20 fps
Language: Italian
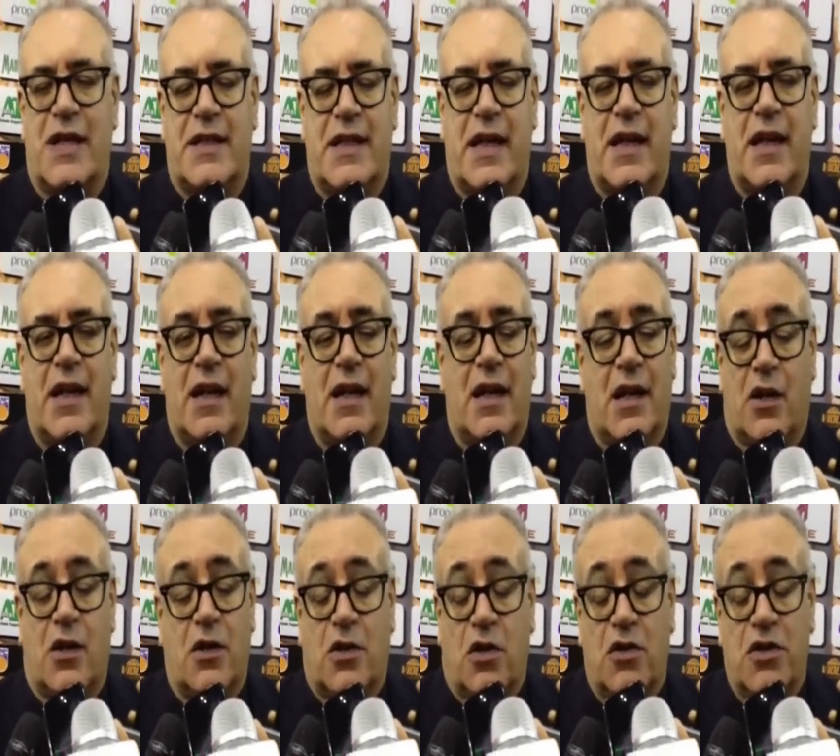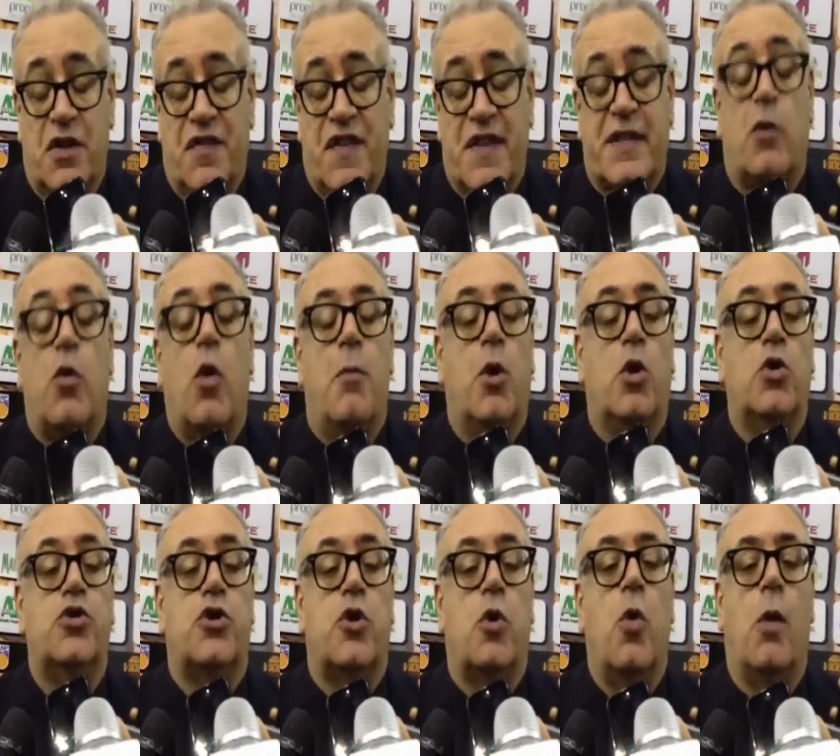tre eh, con, difesa uomo
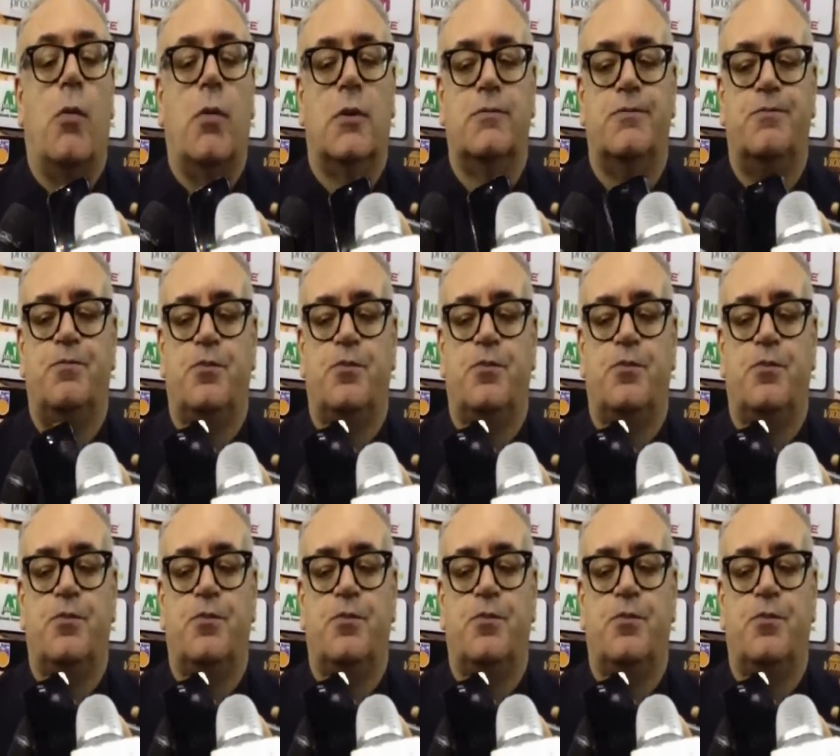contro uomo.